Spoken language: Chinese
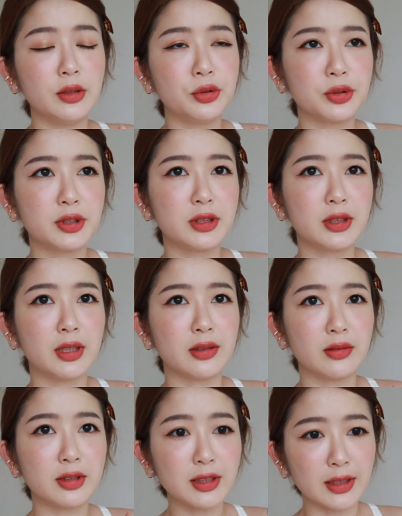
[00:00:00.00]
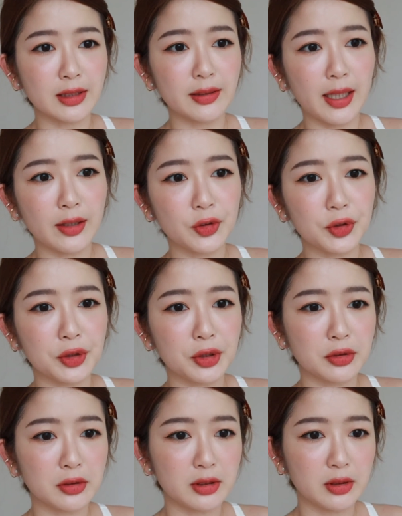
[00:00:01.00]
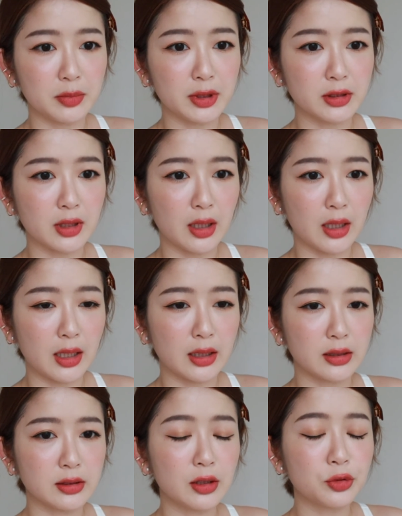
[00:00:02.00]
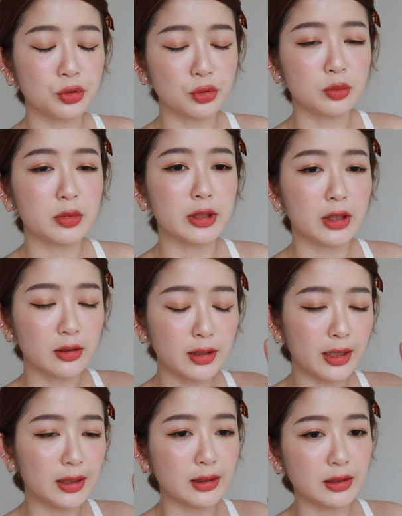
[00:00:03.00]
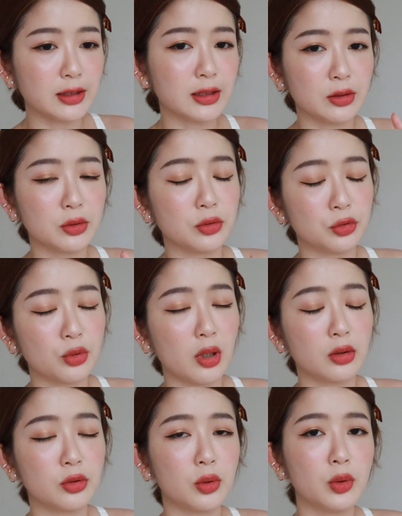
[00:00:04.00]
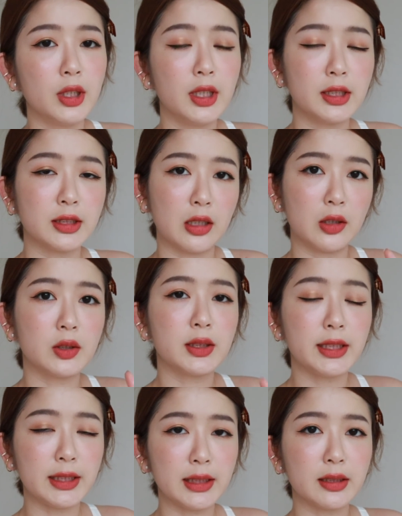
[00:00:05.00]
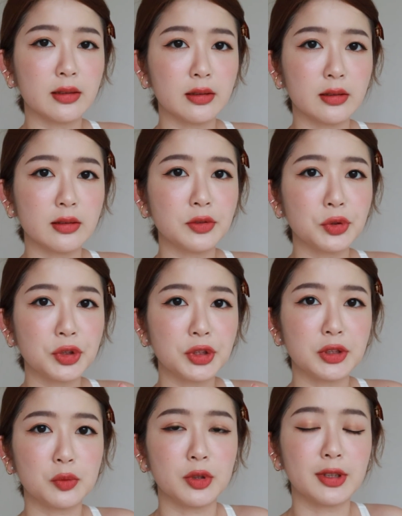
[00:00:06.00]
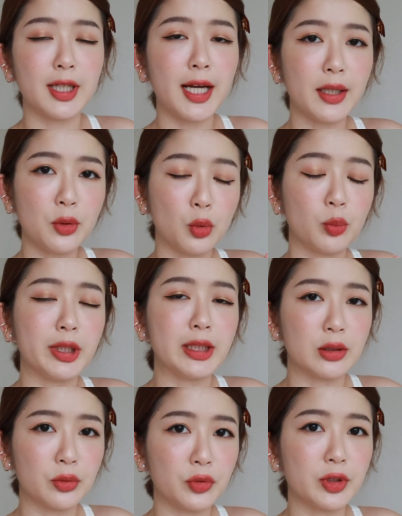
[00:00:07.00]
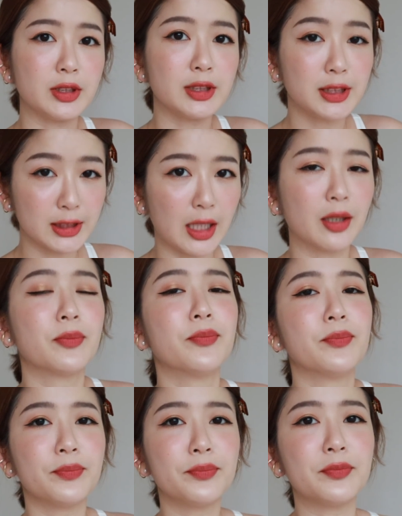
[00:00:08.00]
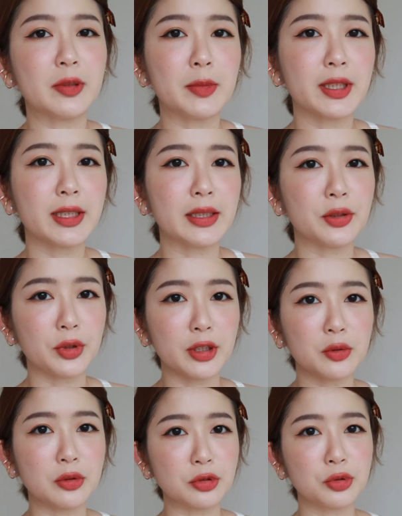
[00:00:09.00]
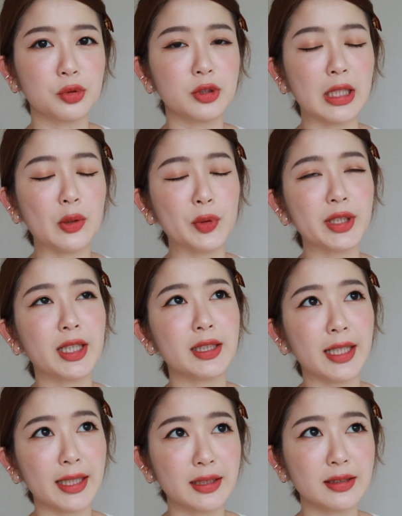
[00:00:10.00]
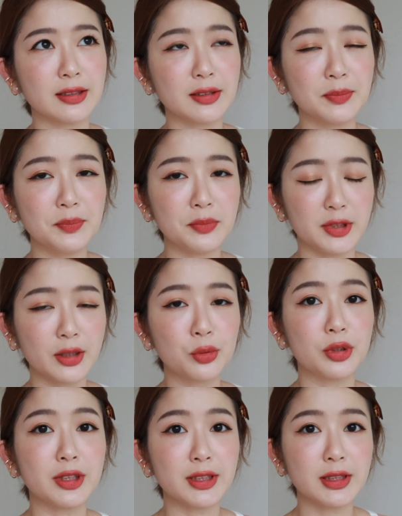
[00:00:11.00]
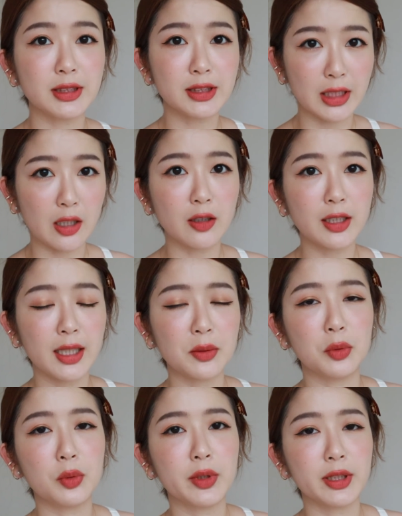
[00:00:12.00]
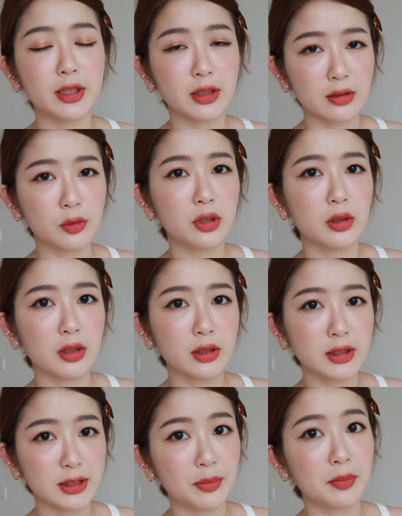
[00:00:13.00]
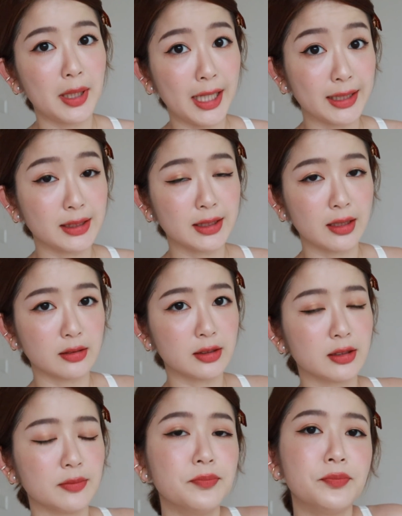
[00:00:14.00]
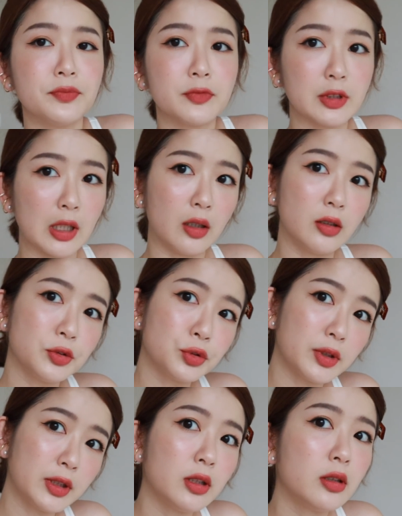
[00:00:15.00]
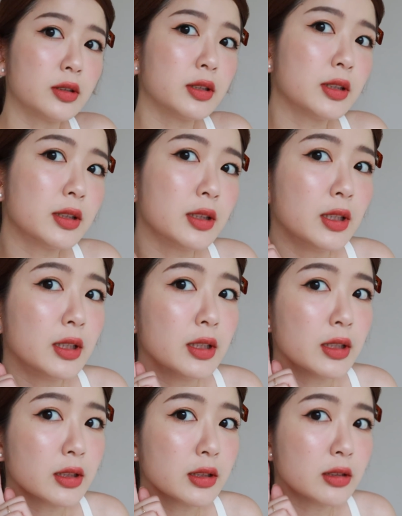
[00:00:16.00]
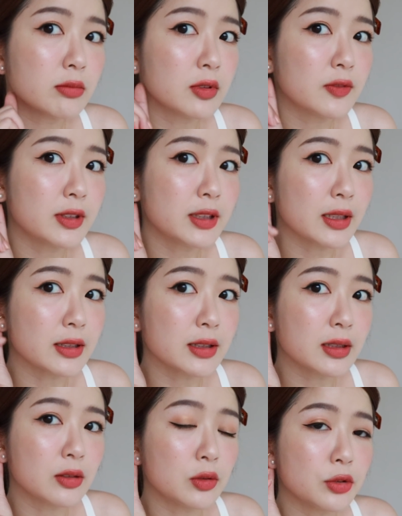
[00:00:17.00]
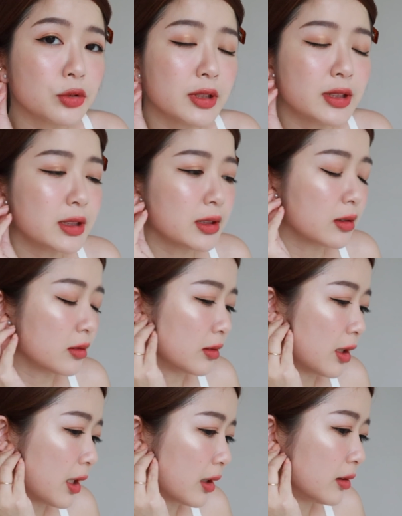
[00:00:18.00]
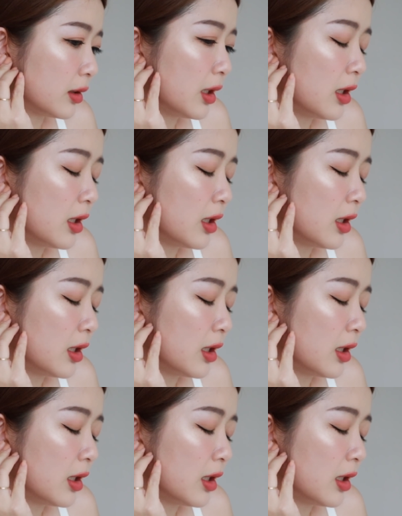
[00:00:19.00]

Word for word: 就是很简单的，可能你平常啊要出门要戴眼镜的那种妆容。然后另一个呢，就是我的爱用品的分享。嗯，你们可以留言跟我说，然后我会看哪一个比较多人想要看，我会可能会先拍这样子。然后最后呢，跟你们分享这个，我最近很爱，